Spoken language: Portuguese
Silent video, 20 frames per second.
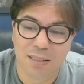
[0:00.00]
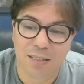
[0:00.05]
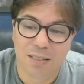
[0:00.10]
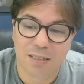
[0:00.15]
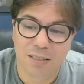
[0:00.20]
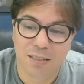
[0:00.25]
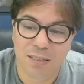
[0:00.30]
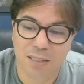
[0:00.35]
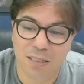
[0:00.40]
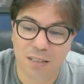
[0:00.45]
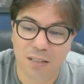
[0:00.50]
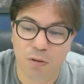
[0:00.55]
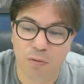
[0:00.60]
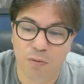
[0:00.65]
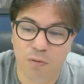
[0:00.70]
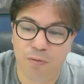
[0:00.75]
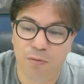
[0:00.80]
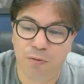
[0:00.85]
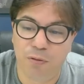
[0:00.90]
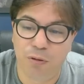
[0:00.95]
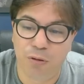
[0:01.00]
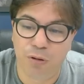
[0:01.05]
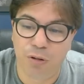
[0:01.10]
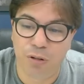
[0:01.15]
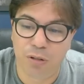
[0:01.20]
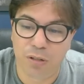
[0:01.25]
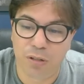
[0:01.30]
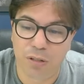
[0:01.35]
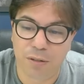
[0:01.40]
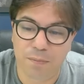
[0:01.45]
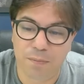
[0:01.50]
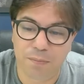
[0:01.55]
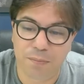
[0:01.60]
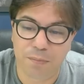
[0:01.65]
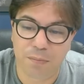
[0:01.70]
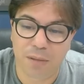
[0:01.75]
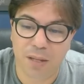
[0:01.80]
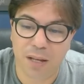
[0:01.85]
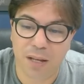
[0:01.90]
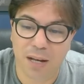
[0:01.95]
se não for
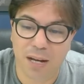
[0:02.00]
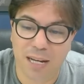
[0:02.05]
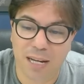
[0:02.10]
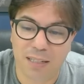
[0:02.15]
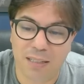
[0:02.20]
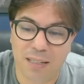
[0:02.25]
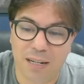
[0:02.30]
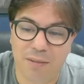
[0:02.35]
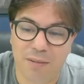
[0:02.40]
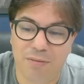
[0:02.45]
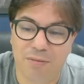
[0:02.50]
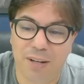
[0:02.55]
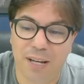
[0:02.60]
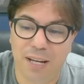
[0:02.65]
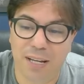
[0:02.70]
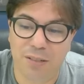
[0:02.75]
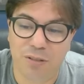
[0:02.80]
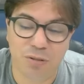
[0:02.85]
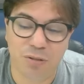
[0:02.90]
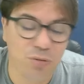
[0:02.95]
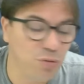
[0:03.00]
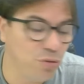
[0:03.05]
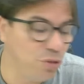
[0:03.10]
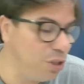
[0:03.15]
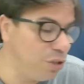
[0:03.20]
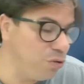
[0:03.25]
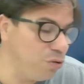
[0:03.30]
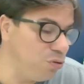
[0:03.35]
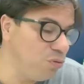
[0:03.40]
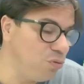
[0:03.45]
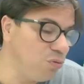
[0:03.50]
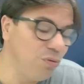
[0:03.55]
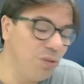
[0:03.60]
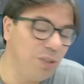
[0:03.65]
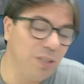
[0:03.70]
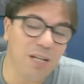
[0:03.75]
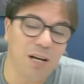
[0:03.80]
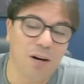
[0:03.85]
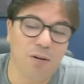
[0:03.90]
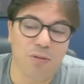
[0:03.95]
através do jejum
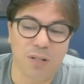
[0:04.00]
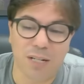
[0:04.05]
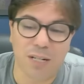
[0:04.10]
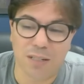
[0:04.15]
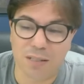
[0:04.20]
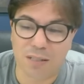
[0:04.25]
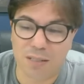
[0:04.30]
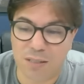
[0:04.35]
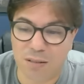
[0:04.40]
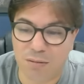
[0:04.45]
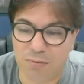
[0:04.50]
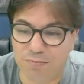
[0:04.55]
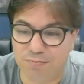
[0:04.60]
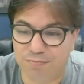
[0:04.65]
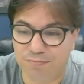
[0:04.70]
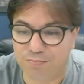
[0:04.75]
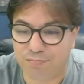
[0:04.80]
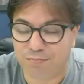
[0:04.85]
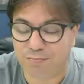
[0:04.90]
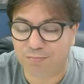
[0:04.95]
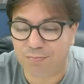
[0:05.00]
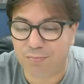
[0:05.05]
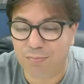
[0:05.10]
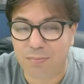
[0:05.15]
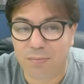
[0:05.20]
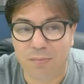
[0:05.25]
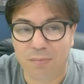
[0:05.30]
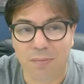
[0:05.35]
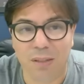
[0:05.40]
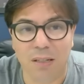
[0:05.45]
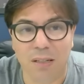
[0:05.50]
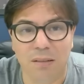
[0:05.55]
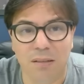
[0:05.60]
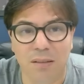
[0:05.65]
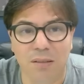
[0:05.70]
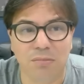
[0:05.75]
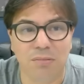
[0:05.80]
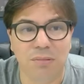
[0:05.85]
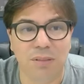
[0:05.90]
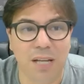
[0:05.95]
e da oração.
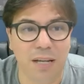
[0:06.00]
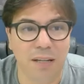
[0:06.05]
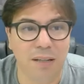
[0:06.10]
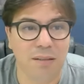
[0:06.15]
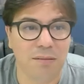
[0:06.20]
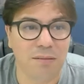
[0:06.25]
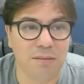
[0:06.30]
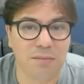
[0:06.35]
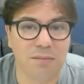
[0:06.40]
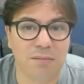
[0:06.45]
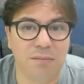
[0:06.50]
Não tem